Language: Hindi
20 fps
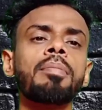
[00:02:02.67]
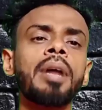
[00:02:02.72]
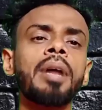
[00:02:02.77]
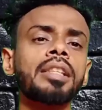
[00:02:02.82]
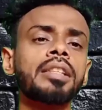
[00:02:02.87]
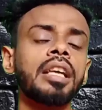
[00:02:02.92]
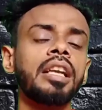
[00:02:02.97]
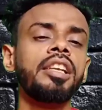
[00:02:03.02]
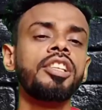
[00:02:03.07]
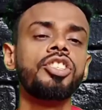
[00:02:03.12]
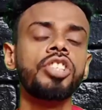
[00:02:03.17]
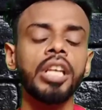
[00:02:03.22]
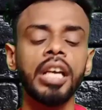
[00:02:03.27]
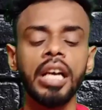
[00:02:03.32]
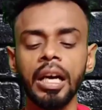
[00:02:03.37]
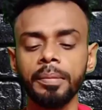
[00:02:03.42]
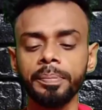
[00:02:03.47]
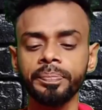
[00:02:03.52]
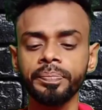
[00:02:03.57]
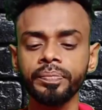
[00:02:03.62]
से एक बार बात कर
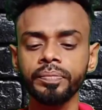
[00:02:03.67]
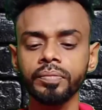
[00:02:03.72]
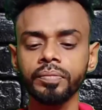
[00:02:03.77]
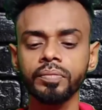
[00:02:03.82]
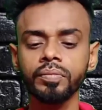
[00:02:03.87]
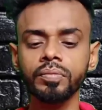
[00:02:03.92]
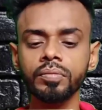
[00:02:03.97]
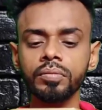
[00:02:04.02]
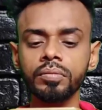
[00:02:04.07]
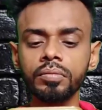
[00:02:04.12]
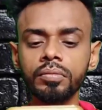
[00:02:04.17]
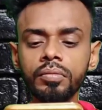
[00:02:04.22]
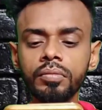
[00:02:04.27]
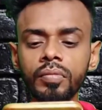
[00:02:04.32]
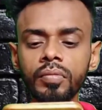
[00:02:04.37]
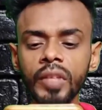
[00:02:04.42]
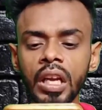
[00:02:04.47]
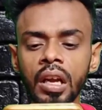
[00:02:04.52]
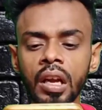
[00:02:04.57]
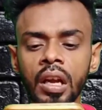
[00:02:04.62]
लीजिएगा
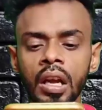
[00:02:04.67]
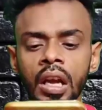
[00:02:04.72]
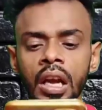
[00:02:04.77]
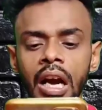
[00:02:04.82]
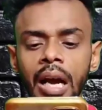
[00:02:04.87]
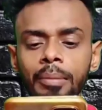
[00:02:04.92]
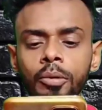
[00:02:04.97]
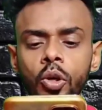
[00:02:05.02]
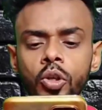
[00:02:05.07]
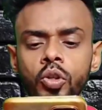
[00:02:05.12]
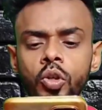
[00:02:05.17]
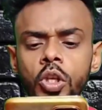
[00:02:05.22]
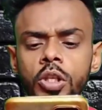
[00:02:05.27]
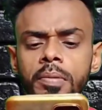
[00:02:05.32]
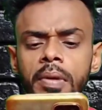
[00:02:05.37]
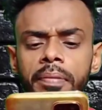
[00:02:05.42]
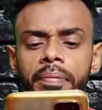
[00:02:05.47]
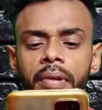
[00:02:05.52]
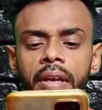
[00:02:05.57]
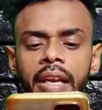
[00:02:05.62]
अब
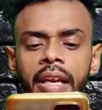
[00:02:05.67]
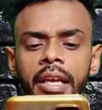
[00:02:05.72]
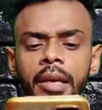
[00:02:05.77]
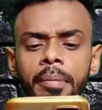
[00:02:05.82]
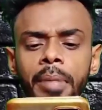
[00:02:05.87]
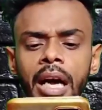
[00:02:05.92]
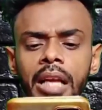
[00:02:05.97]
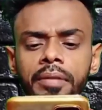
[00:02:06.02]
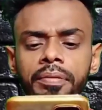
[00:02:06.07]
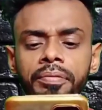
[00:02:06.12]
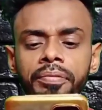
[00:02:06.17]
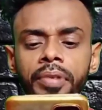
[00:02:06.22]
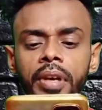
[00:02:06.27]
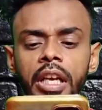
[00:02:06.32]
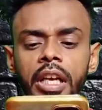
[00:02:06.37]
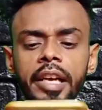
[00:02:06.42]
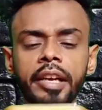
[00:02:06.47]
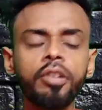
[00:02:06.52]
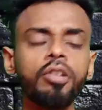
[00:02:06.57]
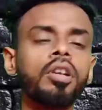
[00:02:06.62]
दोस्तों इसमें रही
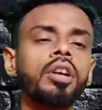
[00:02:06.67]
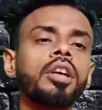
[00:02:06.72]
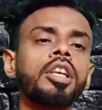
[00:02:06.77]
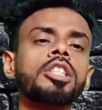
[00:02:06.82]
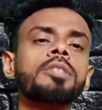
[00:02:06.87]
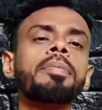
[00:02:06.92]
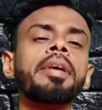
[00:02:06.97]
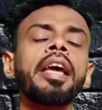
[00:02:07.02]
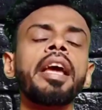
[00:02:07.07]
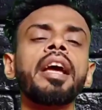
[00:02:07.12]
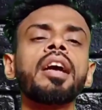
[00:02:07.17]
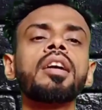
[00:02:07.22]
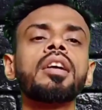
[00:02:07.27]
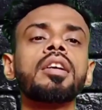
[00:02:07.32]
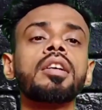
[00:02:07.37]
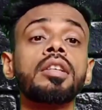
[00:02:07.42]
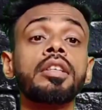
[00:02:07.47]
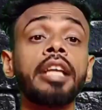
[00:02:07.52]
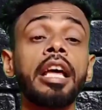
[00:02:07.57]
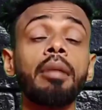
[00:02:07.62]
बात
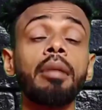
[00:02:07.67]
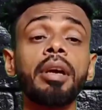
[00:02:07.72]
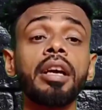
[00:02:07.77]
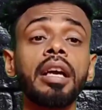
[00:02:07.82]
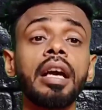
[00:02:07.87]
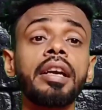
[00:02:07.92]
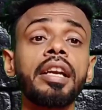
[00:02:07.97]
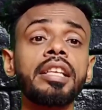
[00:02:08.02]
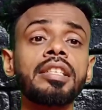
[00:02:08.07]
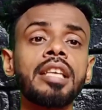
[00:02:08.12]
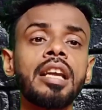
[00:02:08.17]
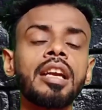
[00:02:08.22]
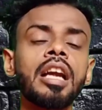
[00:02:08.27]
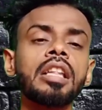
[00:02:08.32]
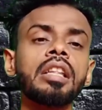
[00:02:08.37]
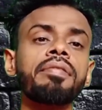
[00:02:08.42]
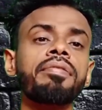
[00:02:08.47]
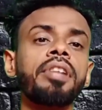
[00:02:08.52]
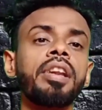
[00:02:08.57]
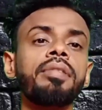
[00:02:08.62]
इसमें टर्म एंड
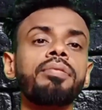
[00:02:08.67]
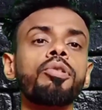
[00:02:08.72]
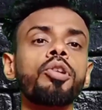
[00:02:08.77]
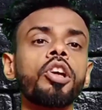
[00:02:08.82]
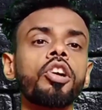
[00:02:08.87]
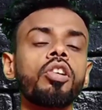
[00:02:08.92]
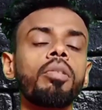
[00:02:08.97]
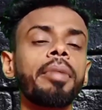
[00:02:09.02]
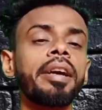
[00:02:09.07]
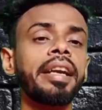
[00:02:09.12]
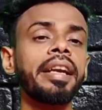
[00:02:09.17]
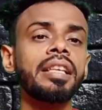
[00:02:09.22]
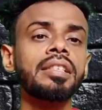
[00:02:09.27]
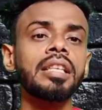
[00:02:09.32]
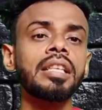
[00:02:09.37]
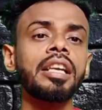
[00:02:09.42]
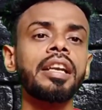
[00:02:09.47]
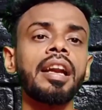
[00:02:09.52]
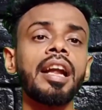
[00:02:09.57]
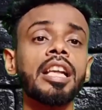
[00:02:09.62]
कंडीशन का फ्री फूड
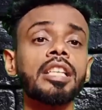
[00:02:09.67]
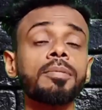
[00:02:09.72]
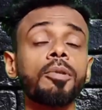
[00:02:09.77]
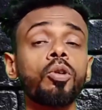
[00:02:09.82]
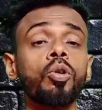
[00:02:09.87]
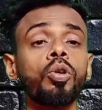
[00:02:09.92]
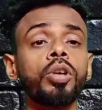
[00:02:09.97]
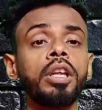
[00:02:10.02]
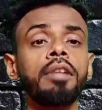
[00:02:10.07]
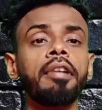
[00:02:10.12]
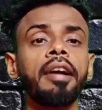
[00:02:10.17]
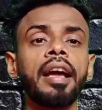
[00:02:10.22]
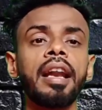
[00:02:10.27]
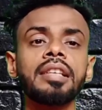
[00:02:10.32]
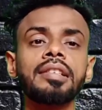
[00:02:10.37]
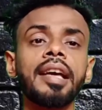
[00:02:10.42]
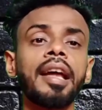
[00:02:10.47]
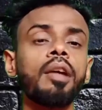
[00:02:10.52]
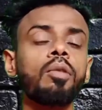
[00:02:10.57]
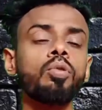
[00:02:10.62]
एकोमेंडेशन ट्रांसपोर्ट ओटी
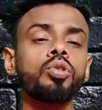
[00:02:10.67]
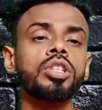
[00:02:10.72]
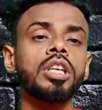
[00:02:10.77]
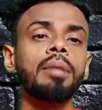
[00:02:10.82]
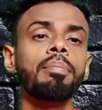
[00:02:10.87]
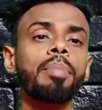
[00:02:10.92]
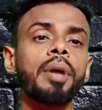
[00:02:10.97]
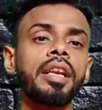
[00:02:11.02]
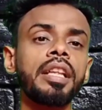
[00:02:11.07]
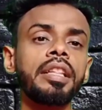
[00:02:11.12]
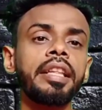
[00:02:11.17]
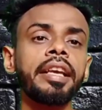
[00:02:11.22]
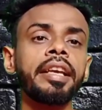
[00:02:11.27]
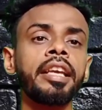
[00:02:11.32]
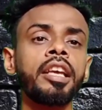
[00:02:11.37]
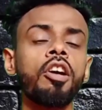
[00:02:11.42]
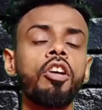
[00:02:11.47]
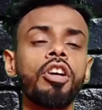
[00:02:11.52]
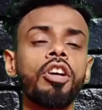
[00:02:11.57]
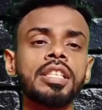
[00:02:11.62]
वगैरह सारा कुछ
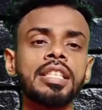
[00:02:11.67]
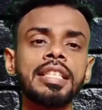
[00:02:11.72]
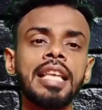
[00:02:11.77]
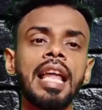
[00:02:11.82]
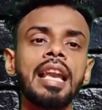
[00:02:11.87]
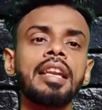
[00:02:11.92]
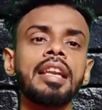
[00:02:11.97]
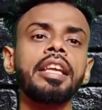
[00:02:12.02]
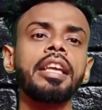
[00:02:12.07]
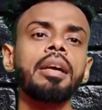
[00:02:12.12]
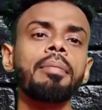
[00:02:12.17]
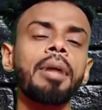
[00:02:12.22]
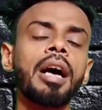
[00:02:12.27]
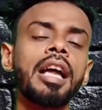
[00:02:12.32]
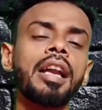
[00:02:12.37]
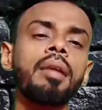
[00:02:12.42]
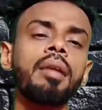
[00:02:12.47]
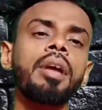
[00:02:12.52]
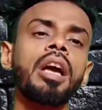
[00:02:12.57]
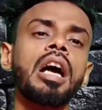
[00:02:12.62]
कंपनी देगी और सैलरी
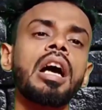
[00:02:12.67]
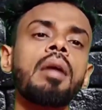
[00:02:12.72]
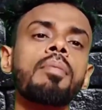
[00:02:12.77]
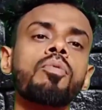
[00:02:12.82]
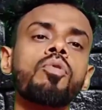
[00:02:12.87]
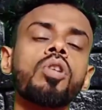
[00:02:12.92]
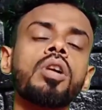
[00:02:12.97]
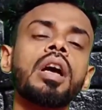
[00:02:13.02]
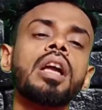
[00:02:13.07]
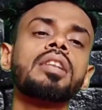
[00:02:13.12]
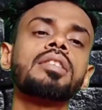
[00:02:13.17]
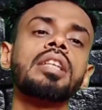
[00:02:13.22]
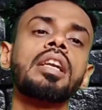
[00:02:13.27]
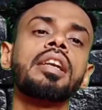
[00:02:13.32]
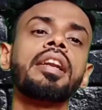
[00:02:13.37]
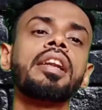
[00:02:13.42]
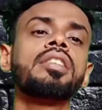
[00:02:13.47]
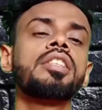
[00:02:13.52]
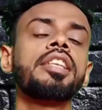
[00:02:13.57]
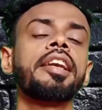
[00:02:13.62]
के बारे में आपको
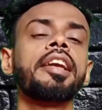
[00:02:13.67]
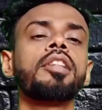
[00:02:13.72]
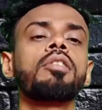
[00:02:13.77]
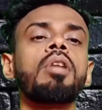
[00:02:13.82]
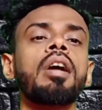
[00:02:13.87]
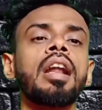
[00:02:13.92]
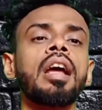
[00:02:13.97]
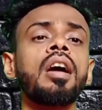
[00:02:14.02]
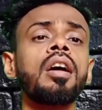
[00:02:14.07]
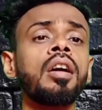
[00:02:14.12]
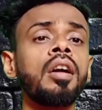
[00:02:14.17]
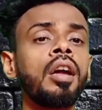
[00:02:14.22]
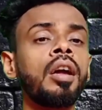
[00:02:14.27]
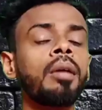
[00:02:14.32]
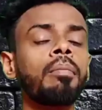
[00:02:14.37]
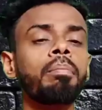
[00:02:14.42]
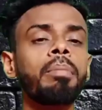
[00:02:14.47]
कंसल्टेंसी के द्वारा